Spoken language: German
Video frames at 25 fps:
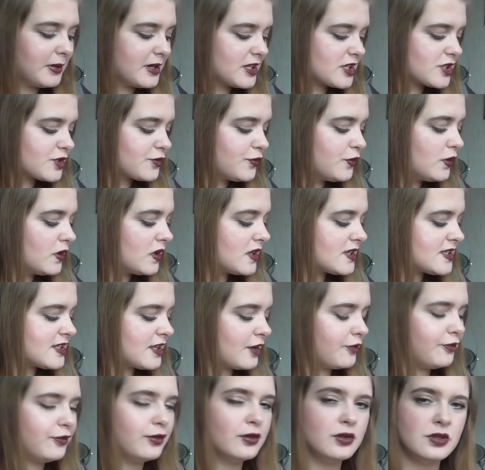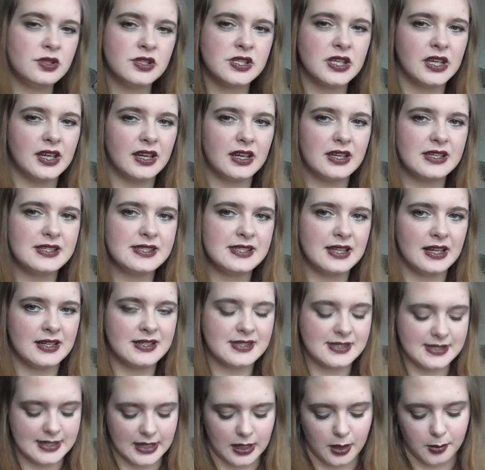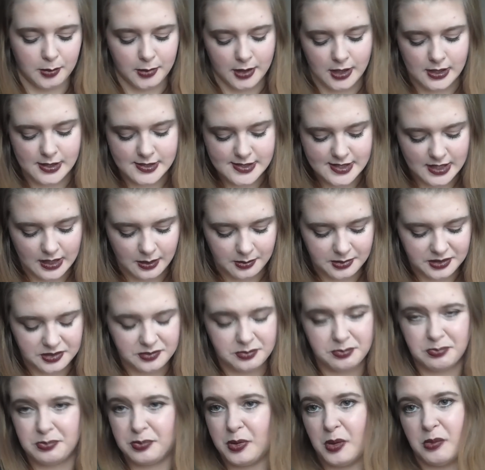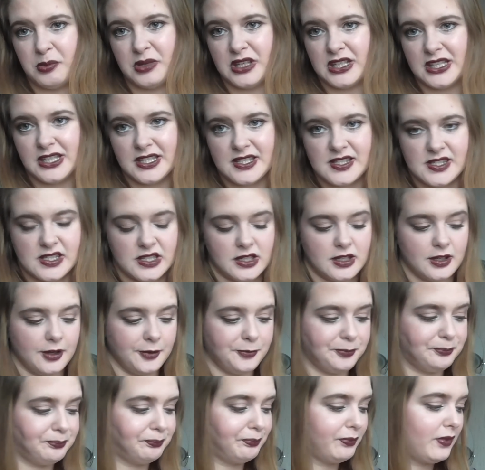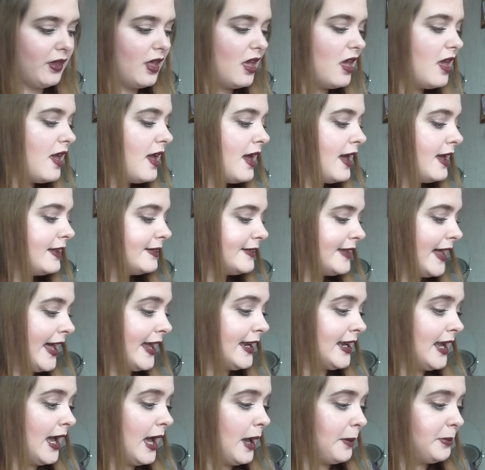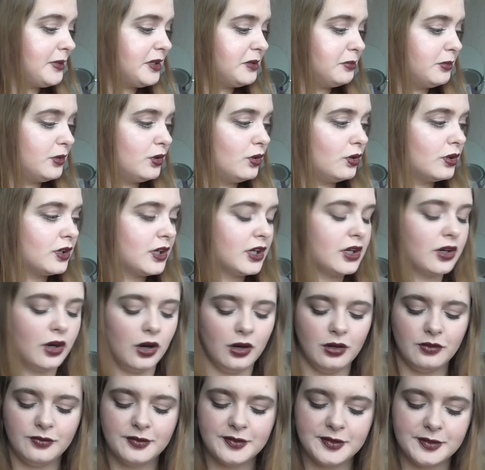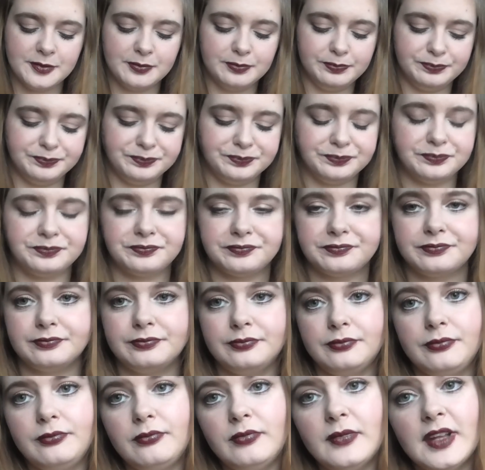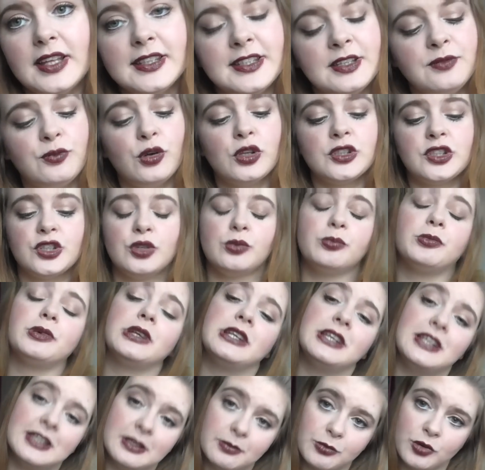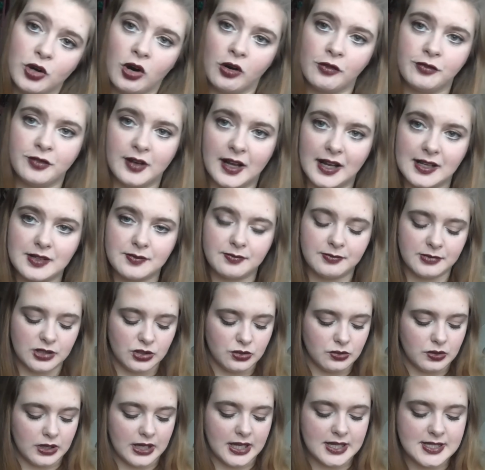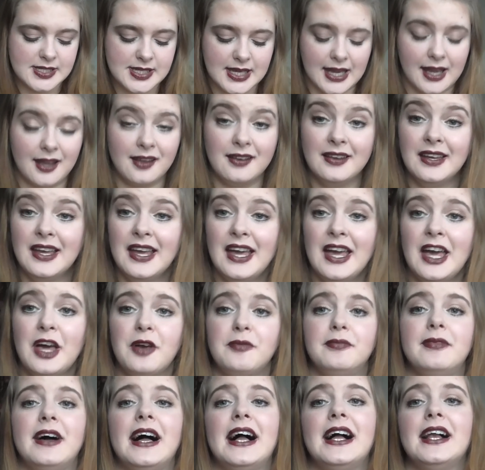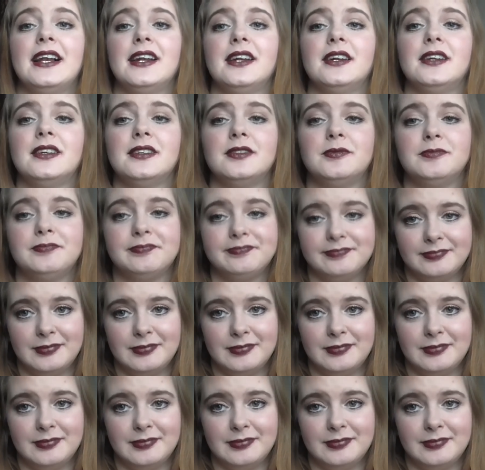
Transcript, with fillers: aber das Gefühl, dass der flüssiger ist als damals. Aber ich bin mir nicht sicher. Dann habe ich mir noch gekauft. Die wollte ich unbedingt im Kaufverhalten-Video herzeigen. Weil